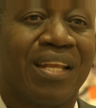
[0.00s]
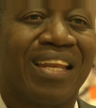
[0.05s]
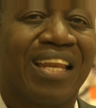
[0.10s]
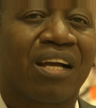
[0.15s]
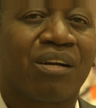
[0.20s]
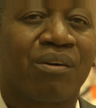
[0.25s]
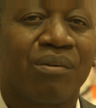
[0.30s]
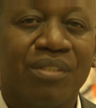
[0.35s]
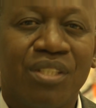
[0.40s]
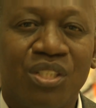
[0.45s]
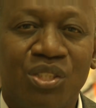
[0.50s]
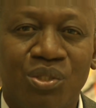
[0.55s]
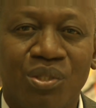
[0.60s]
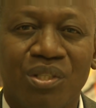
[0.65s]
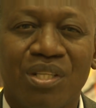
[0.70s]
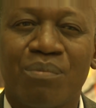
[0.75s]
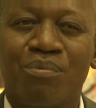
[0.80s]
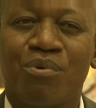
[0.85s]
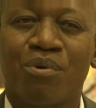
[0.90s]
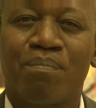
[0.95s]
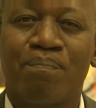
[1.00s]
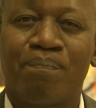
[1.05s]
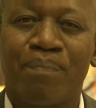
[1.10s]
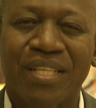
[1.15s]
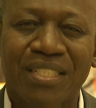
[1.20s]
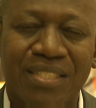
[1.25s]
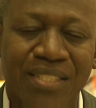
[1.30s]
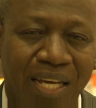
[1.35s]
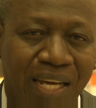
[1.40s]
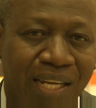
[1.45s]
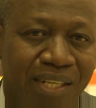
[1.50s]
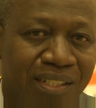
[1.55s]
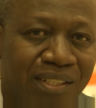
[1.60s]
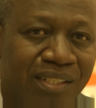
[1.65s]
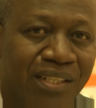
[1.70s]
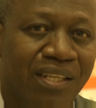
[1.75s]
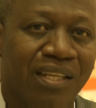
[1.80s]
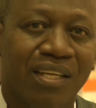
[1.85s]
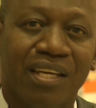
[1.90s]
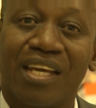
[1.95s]
la condizione più
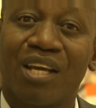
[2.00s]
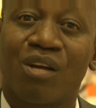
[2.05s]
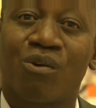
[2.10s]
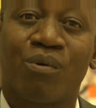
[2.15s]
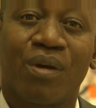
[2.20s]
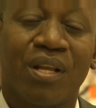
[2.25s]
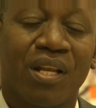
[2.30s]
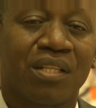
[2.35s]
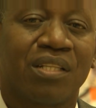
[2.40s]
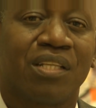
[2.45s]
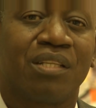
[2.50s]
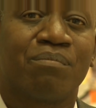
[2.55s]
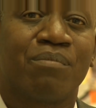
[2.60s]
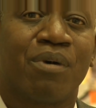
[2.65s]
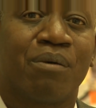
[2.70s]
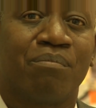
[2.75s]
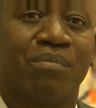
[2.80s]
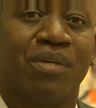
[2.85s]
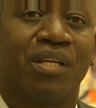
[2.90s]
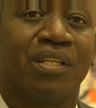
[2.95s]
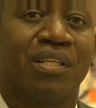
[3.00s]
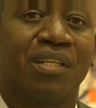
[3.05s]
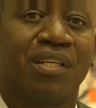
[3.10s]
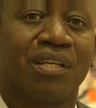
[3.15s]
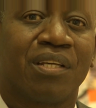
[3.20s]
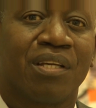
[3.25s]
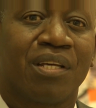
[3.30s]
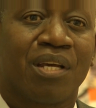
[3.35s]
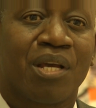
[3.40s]
pesante è quella dei bambini.